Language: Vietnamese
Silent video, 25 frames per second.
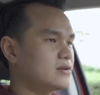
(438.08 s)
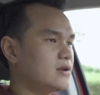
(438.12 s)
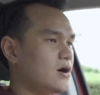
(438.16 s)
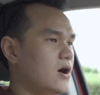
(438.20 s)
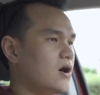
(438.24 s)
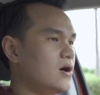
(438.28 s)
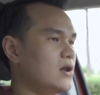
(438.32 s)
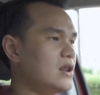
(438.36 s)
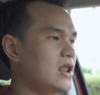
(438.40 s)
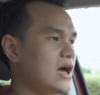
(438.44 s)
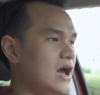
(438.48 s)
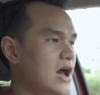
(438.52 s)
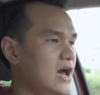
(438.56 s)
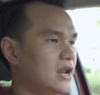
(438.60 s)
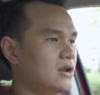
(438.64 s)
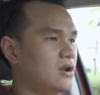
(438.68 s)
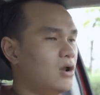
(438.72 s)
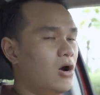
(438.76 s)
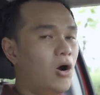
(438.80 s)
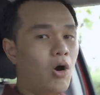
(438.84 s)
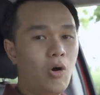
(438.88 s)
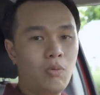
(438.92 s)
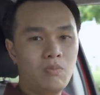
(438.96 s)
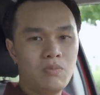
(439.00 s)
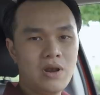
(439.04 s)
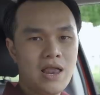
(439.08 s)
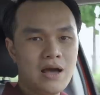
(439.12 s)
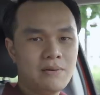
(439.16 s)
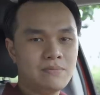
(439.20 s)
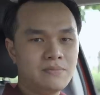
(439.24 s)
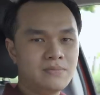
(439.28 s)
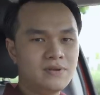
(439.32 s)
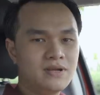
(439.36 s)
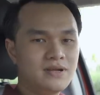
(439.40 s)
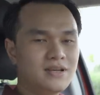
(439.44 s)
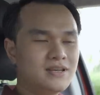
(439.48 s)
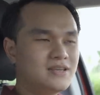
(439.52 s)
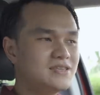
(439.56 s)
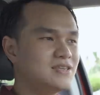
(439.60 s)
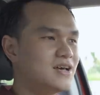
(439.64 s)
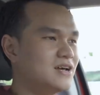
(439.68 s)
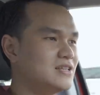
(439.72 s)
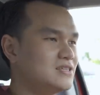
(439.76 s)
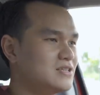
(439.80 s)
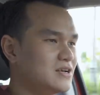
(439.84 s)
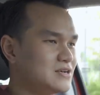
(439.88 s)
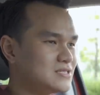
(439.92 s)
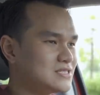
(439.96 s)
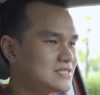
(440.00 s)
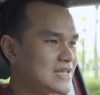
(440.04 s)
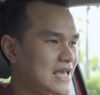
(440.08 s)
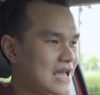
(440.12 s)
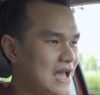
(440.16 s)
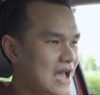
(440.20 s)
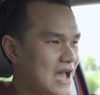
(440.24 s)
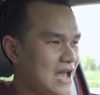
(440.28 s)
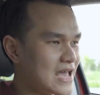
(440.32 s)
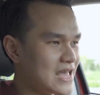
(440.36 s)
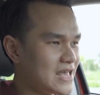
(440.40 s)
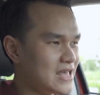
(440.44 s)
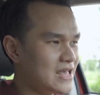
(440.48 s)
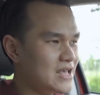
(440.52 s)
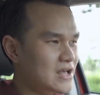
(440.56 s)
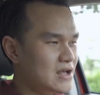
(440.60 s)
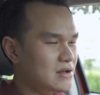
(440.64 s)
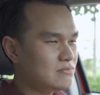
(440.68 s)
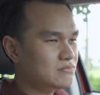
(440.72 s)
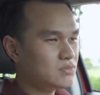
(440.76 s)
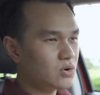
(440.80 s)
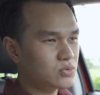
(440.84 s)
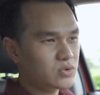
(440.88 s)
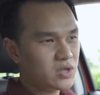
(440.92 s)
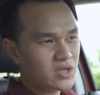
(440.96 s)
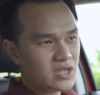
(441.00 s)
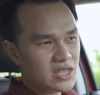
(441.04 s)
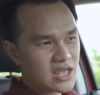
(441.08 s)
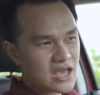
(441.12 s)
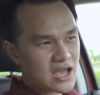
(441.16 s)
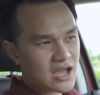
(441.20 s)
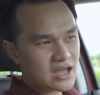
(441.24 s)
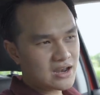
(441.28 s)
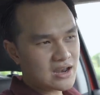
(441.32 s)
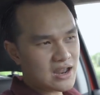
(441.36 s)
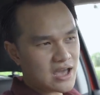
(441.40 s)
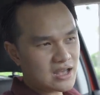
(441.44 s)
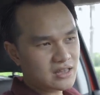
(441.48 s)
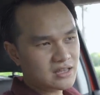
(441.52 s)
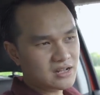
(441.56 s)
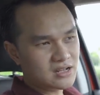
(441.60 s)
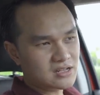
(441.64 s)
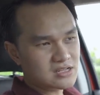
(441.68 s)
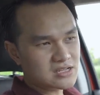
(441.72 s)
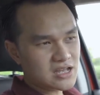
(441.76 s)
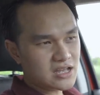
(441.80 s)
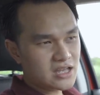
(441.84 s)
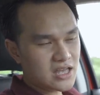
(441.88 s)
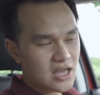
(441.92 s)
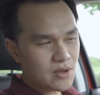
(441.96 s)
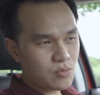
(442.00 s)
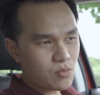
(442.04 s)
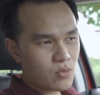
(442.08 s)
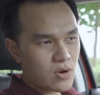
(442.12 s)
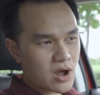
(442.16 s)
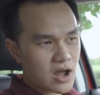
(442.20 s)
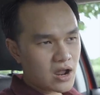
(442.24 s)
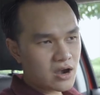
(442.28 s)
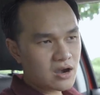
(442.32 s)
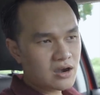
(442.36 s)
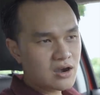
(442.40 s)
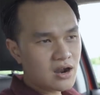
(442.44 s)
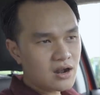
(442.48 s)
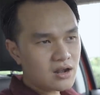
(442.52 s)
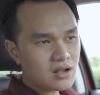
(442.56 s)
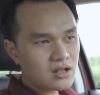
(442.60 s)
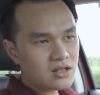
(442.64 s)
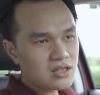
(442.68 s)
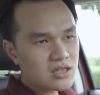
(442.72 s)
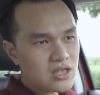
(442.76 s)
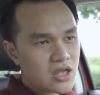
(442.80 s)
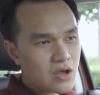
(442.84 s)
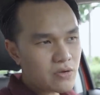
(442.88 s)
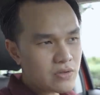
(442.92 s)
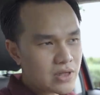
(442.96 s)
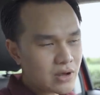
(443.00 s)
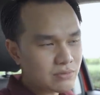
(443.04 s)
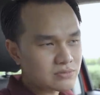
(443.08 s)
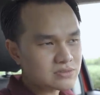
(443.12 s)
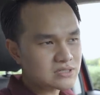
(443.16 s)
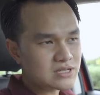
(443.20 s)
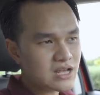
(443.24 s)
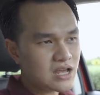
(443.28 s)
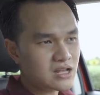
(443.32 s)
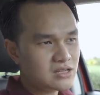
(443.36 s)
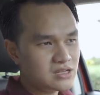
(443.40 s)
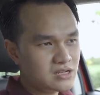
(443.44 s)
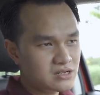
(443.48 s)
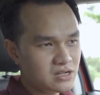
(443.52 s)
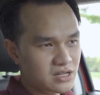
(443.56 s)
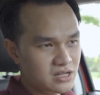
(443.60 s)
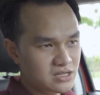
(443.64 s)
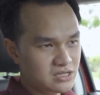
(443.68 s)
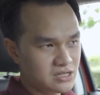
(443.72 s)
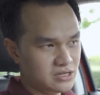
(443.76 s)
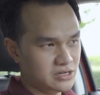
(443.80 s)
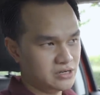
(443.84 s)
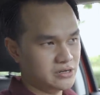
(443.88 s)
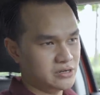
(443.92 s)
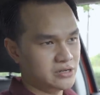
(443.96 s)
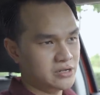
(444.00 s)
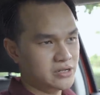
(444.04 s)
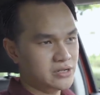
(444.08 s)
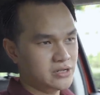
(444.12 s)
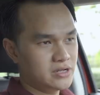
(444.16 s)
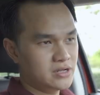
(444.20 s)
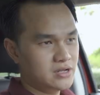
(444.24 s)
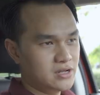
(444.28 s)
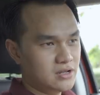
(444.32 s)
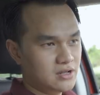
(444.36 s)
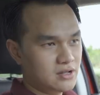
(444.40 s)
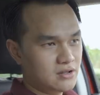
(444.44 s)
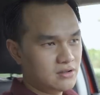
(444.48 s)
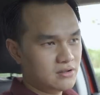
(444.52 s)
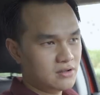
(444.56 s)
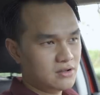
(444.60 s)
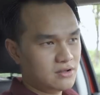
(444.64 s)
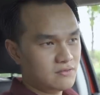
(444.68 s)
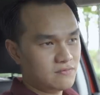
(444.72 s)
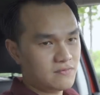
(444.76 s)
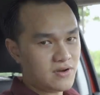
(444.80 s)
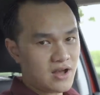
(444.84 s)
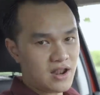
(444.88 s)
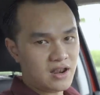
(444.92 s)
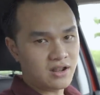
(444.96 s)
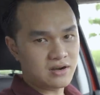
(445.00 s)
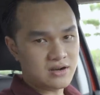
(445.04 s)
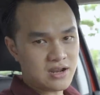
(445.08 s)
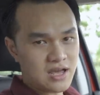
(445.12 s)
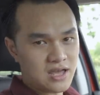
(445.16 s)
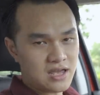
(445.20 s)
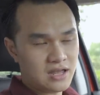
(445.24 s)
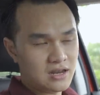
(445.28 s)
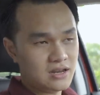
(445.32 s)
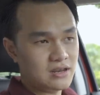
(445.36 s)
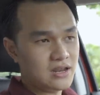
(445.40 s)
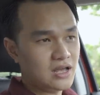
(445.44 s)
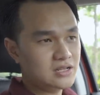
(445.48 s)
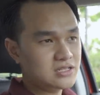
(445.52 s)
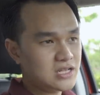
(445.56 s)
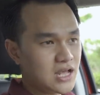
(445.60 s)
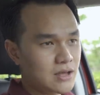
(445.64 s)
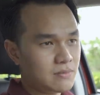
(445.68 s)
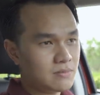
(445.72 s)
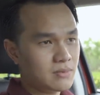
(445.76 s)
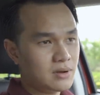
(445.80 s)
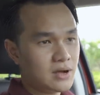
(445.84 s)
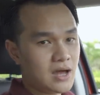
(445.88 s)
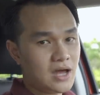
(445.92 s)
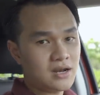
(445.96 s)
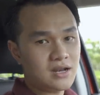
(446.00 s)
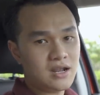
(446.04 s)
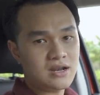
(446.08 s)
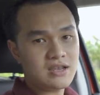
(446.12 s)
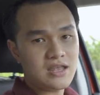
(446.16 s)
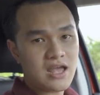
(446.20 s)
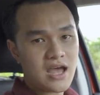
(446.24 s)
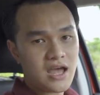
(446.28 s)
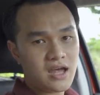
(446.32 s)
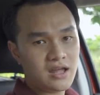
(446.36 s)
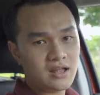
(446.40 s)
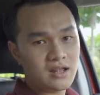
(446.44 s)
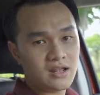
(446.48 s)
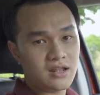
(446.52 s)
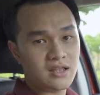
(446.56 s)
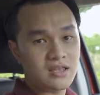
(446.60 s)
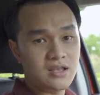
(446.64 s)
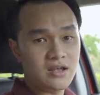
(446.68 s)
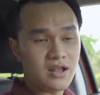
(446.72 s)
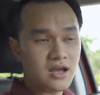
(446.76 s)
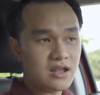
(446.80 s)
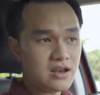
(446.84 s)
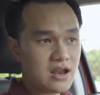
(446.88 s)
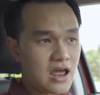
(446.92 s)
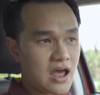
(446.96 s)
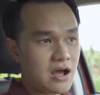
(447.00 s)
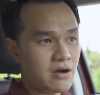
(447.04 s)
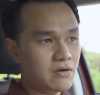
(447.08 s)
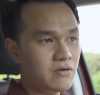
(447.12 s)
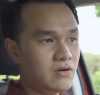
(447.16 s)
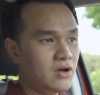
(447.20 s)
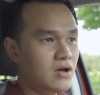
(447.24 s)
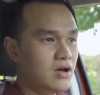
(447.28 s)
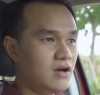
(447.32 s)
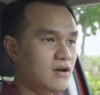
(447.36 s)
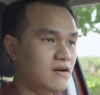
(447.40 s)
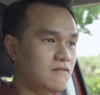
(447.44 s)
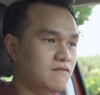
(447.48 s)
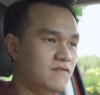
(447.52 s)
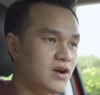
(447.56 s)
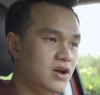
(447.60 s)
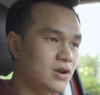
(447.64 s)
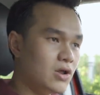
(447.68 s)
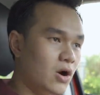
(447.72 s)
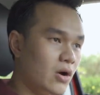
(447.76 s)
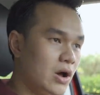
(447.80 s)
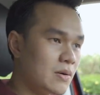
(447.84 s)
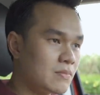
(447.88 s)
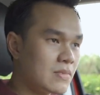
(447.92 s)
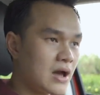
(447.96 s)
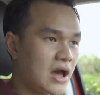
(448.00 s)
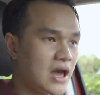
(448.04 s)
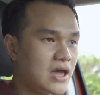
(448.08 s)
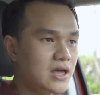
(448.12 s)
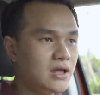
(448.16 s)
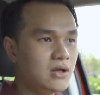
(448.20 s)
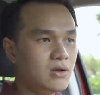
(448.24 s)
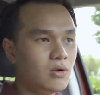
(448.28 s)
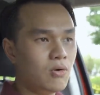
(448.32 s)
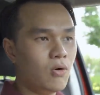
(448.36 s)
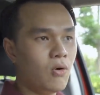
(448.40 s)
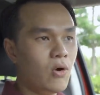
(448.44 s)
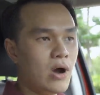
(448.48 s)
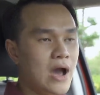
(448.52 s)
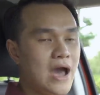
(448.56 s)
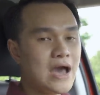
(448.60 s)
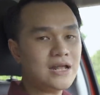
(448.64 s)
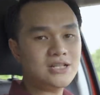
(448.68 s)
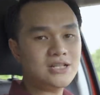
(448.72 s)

đó là anh Hùng Lâm đến từ xe hay một chuyên gia đã từng trải nghiệm qua rất nhiều dòng xe trên thị trường và lần này để xem anh đánh giá như thế nào về độ êm ái của